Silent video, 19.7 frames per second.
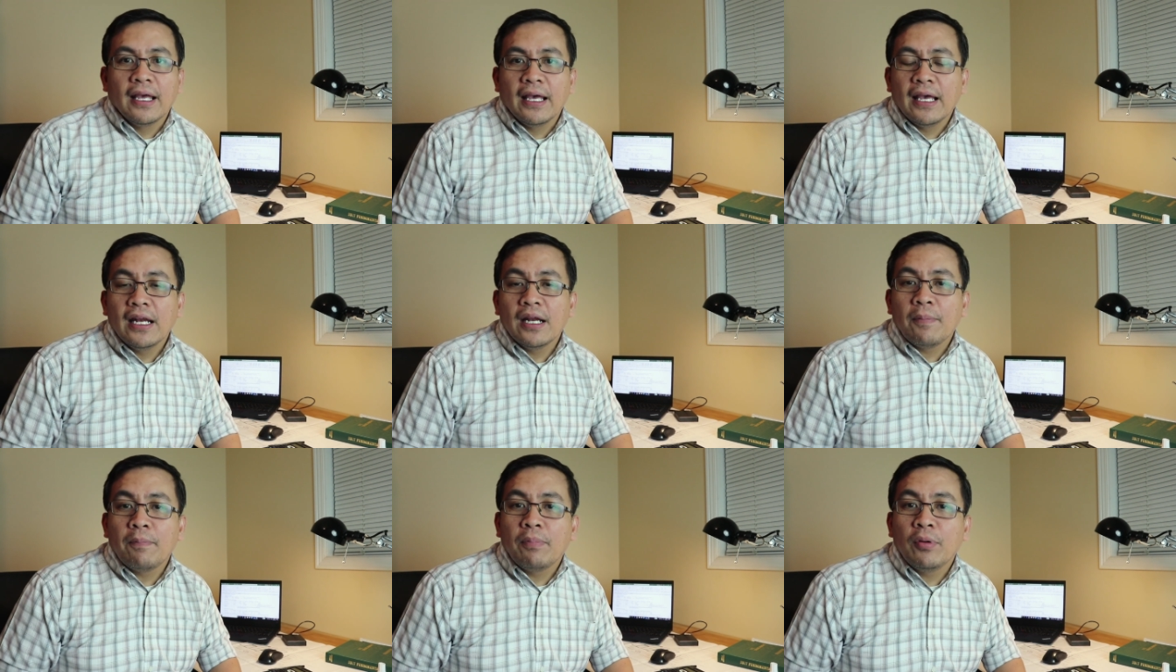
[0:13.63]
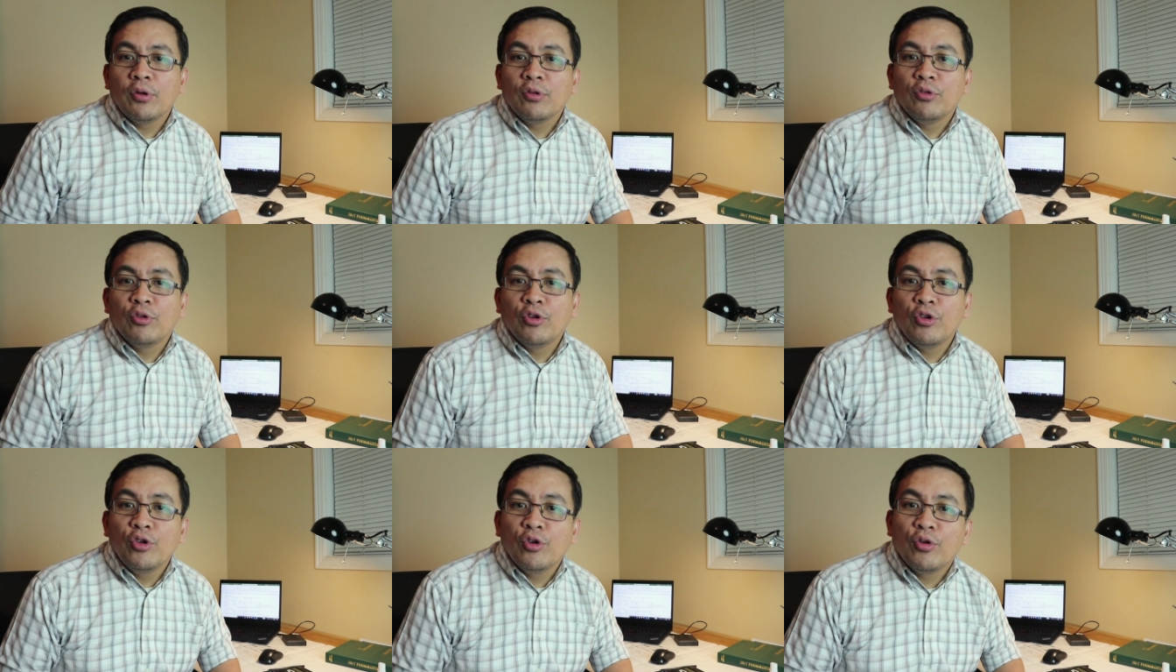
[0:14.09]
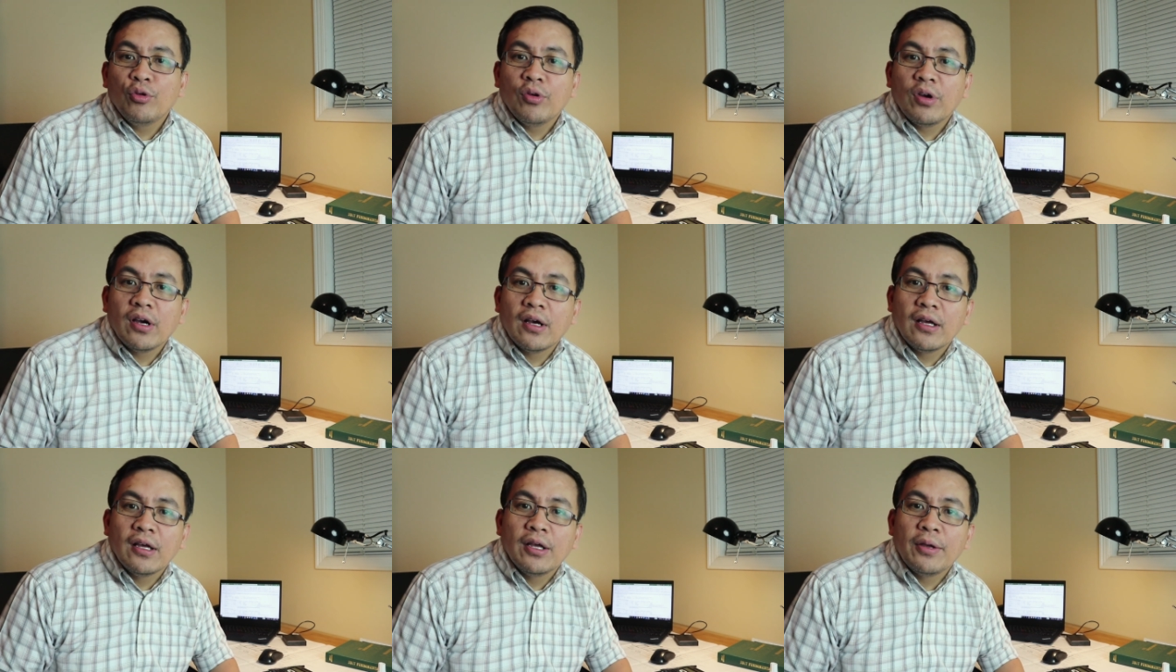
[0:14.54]
in-upload ko yung
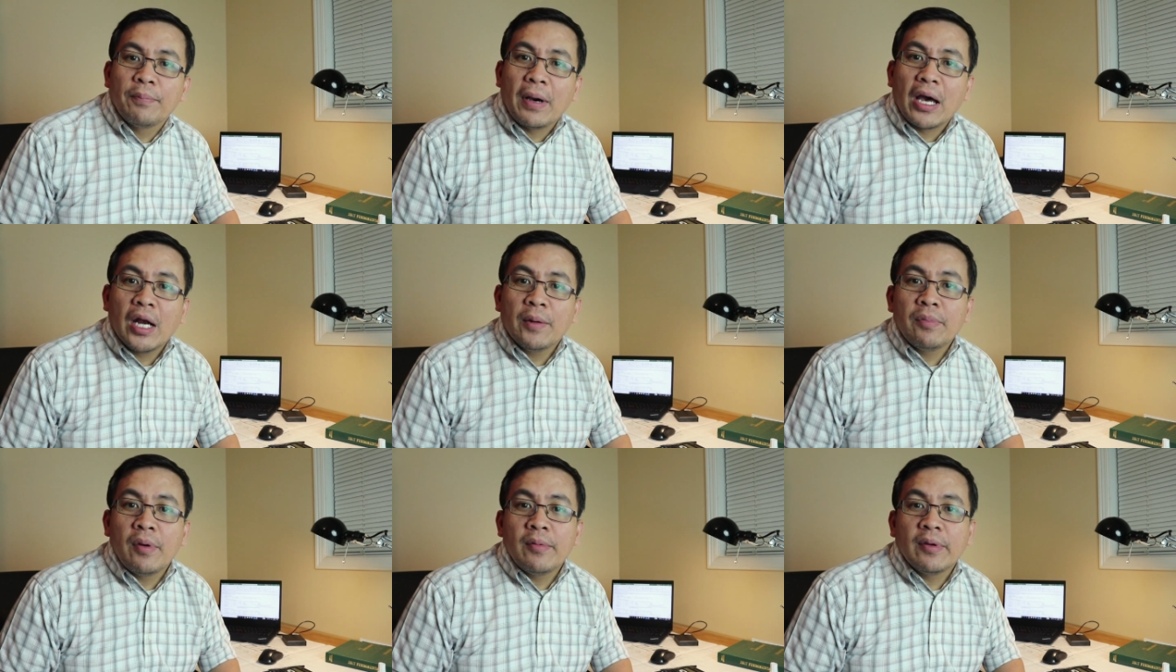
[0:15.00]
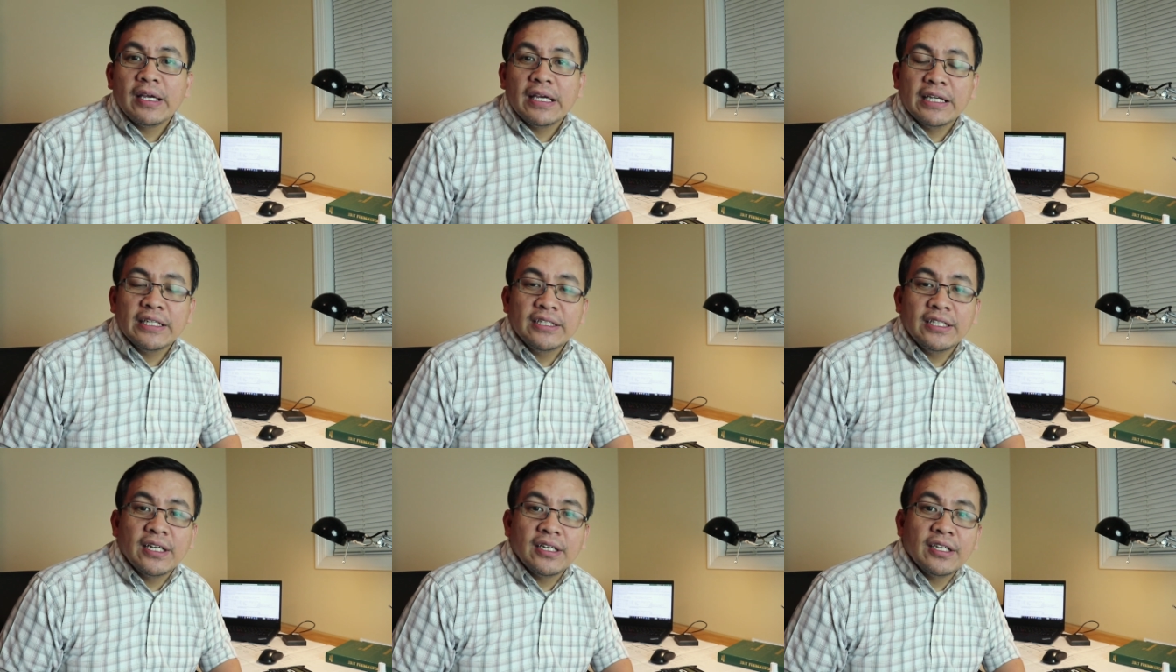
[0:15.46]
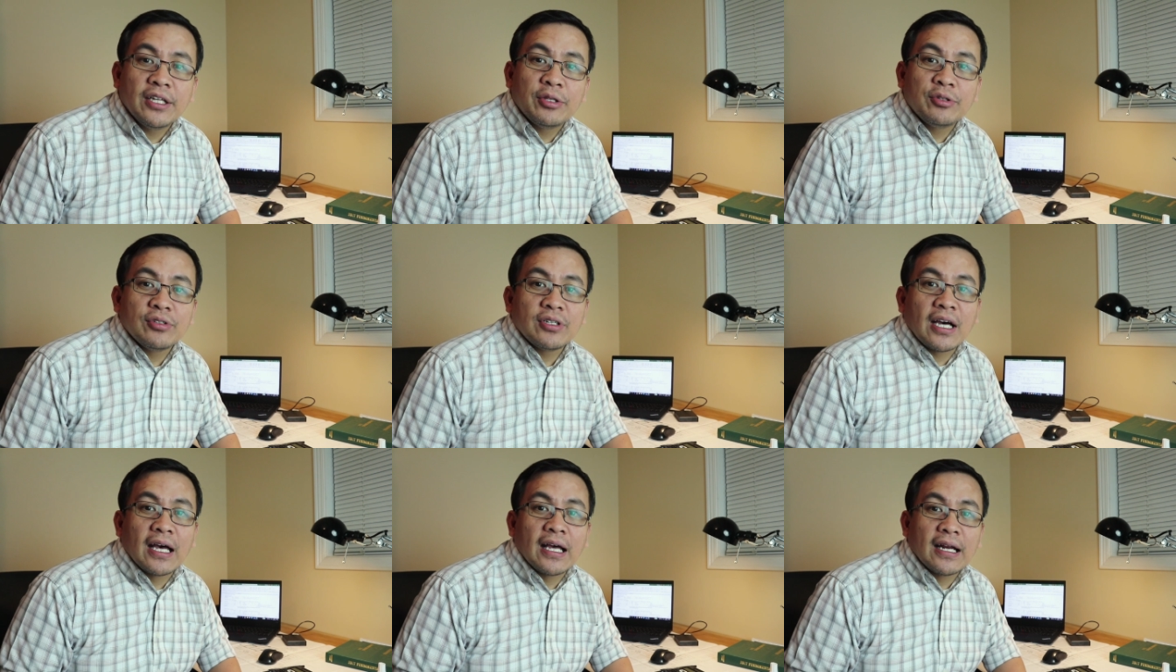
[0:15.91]
uh, paano ba maging engineer dito
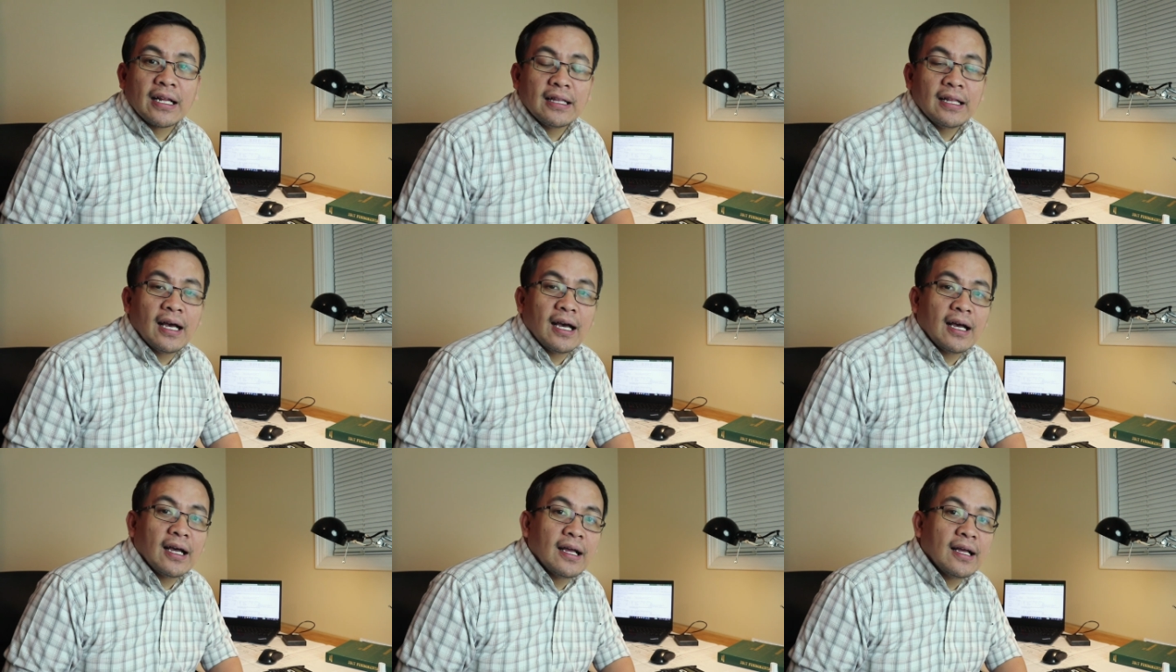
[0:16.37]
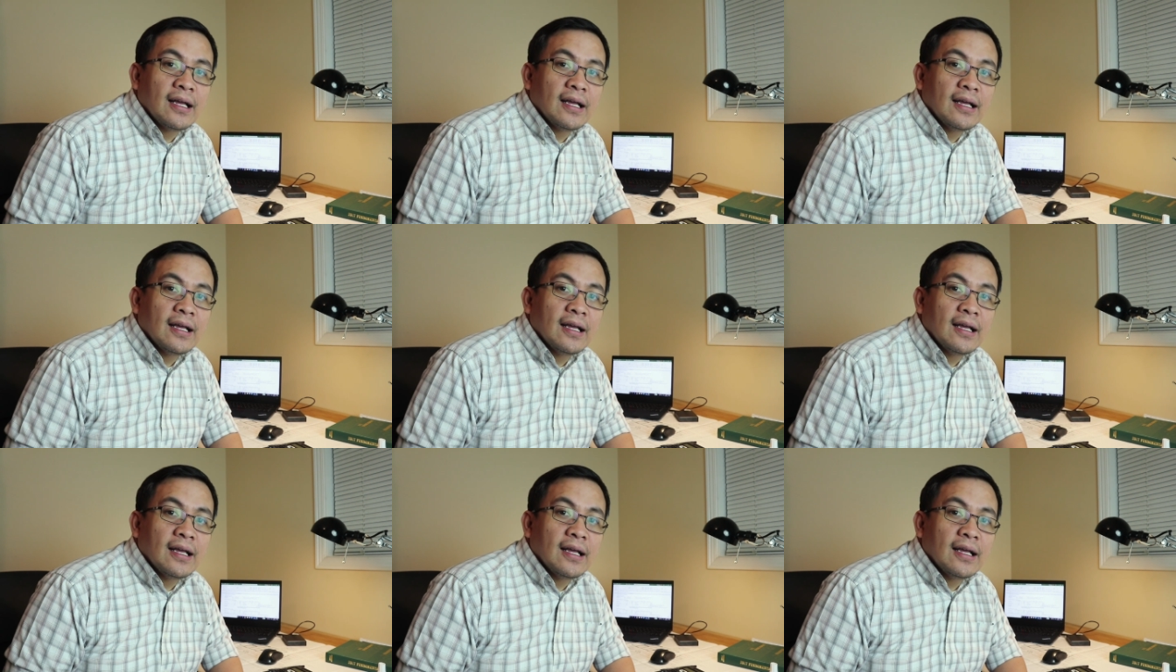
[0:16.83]
sa Canada.